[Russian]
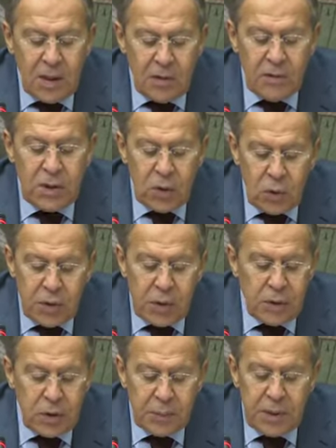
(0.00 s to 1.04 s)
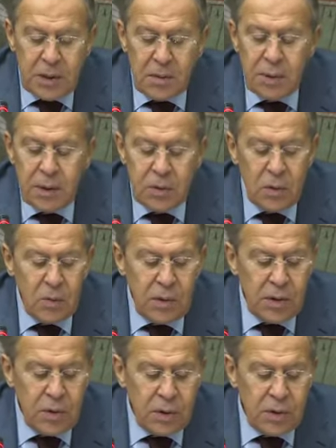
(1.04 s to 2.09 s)
В Эстонии с успехом прошел
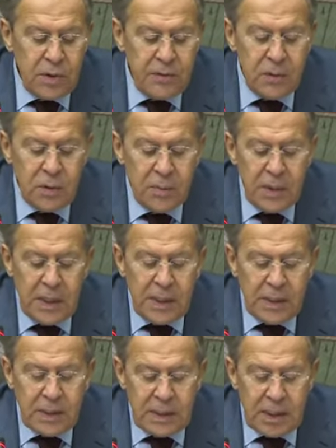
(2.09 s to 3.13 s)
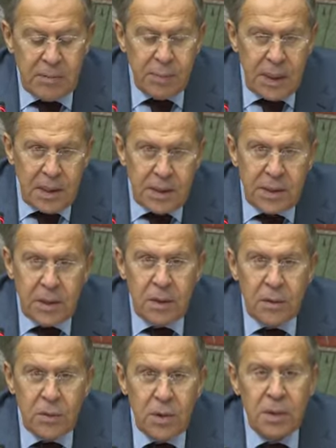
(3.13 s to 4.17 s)
молодежный форум стран Балтии.
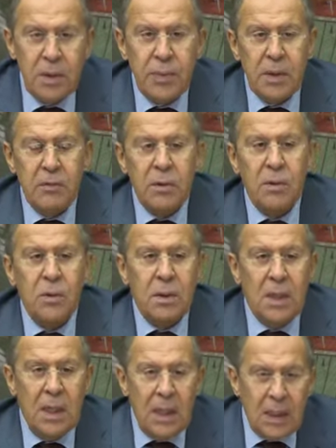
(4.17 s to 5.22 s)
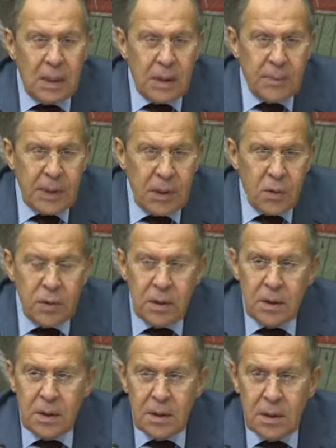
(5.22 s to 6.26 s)
Уже не первый год э,
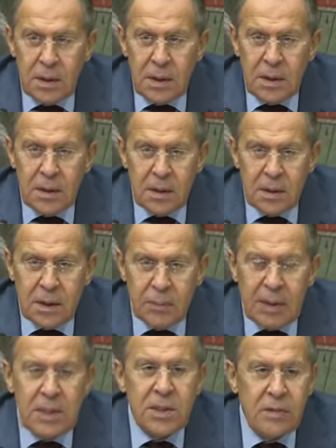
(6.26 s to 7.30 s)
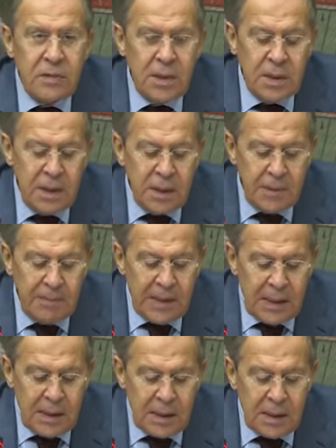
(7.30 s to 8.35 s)
проходят и э, спортивные игры
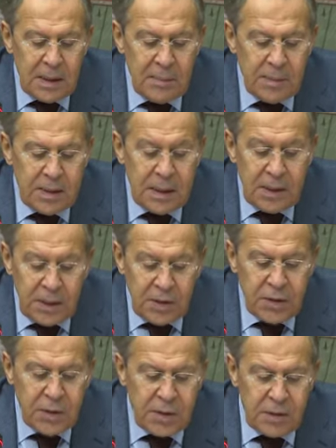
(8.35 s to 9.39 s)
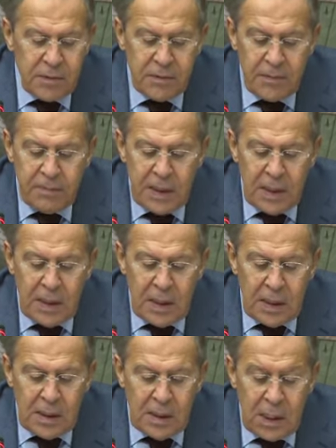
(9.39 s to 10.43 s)
э, соотечественников.
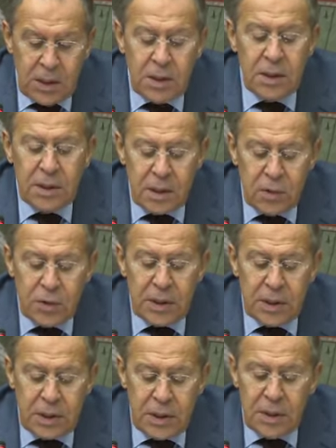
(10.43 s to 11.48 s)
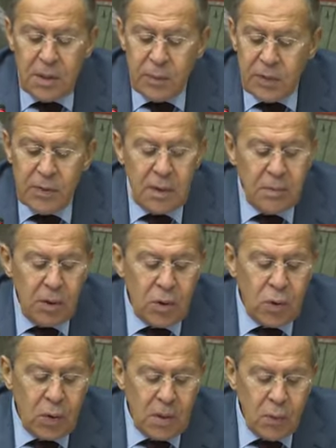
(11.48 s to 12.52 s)
Наши загранучреждения провели
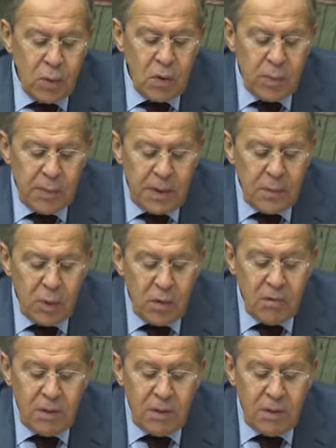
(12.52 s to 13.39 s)
большую работу по подбору